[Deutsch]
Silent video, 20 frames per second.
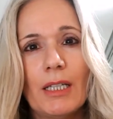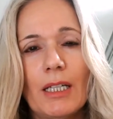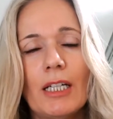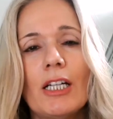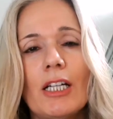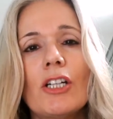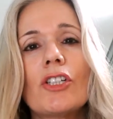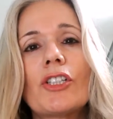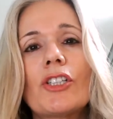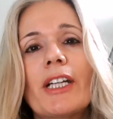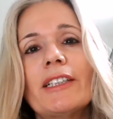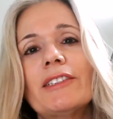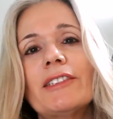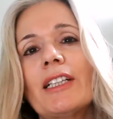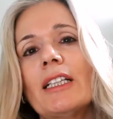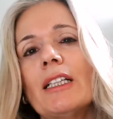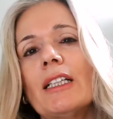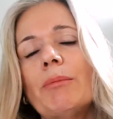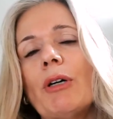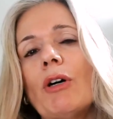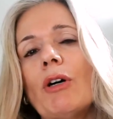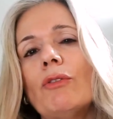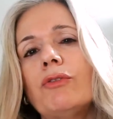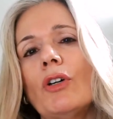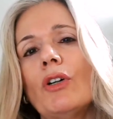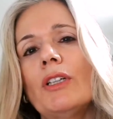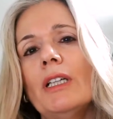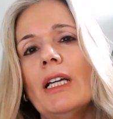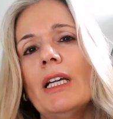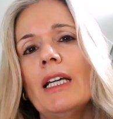Stress kann aber auch
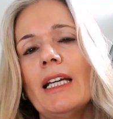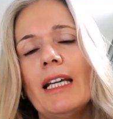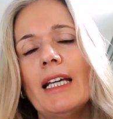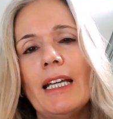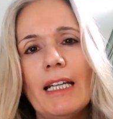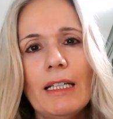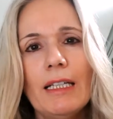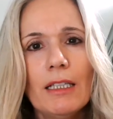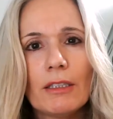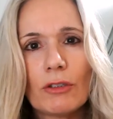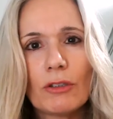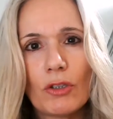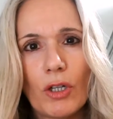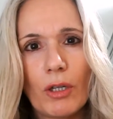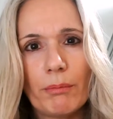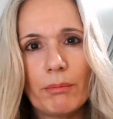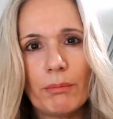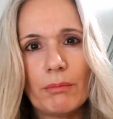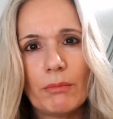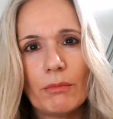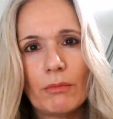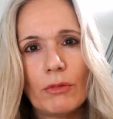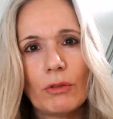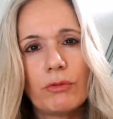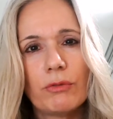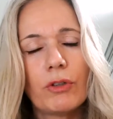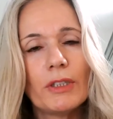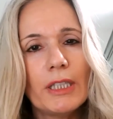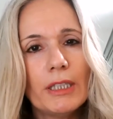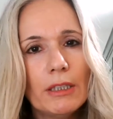von innen kommen. Und
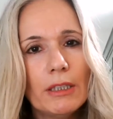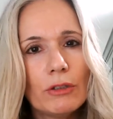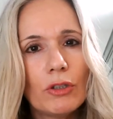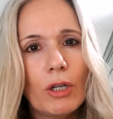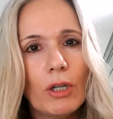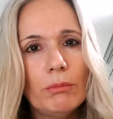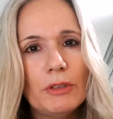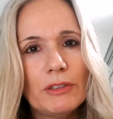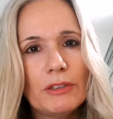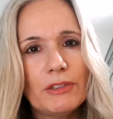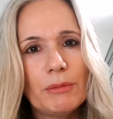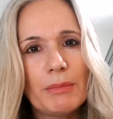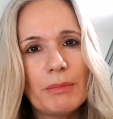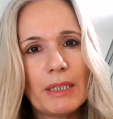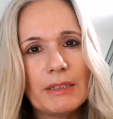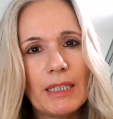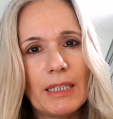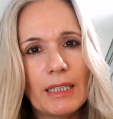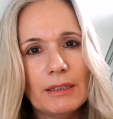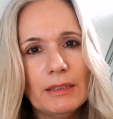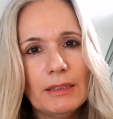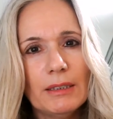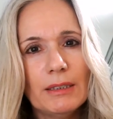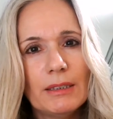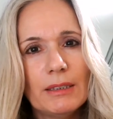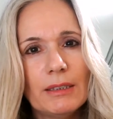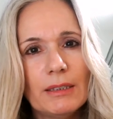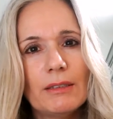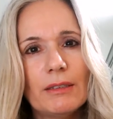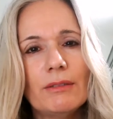von innen kommt es immer dann,
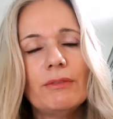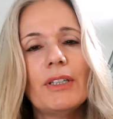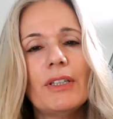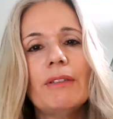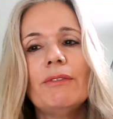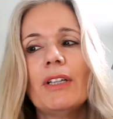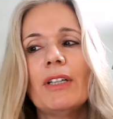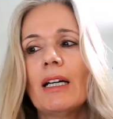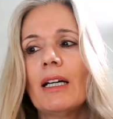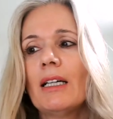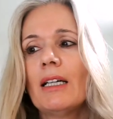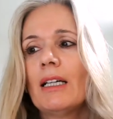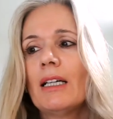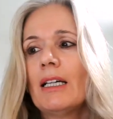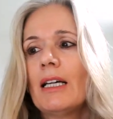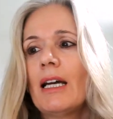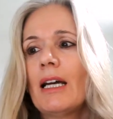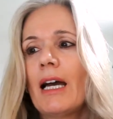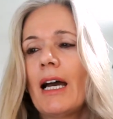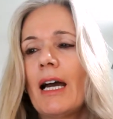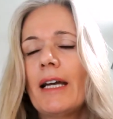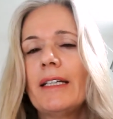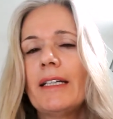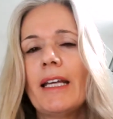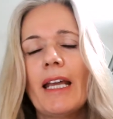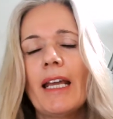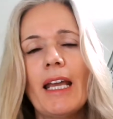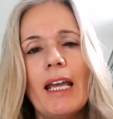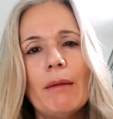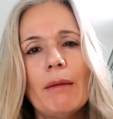wenn wir eine
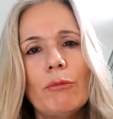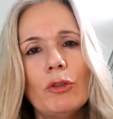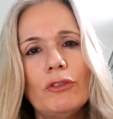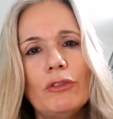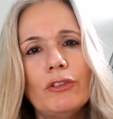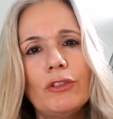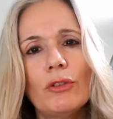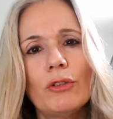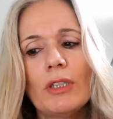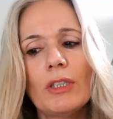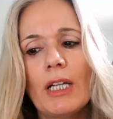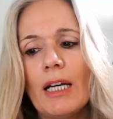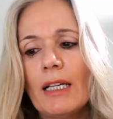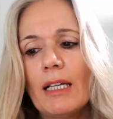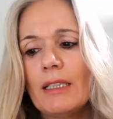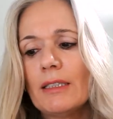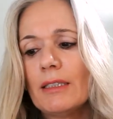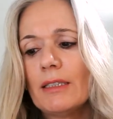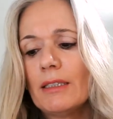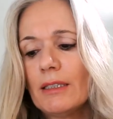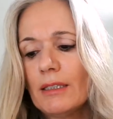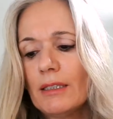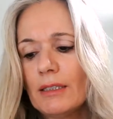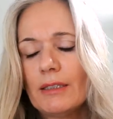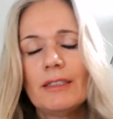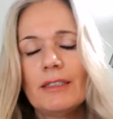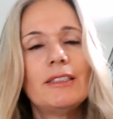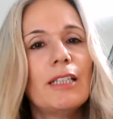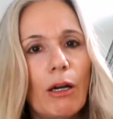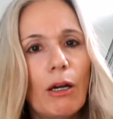emotionale
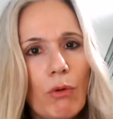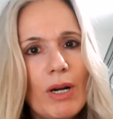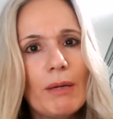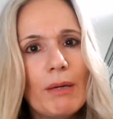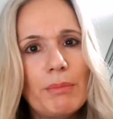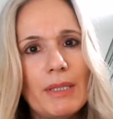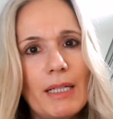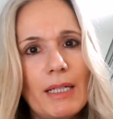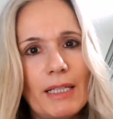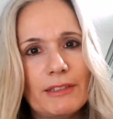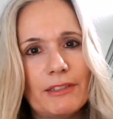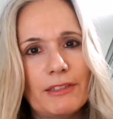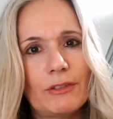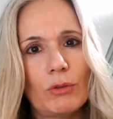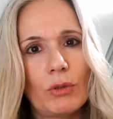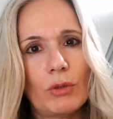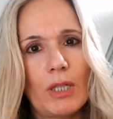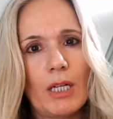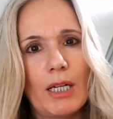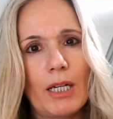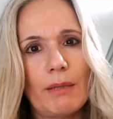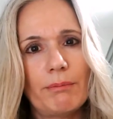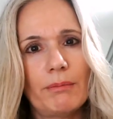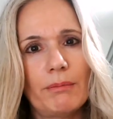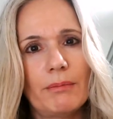Dauerbelastung haben.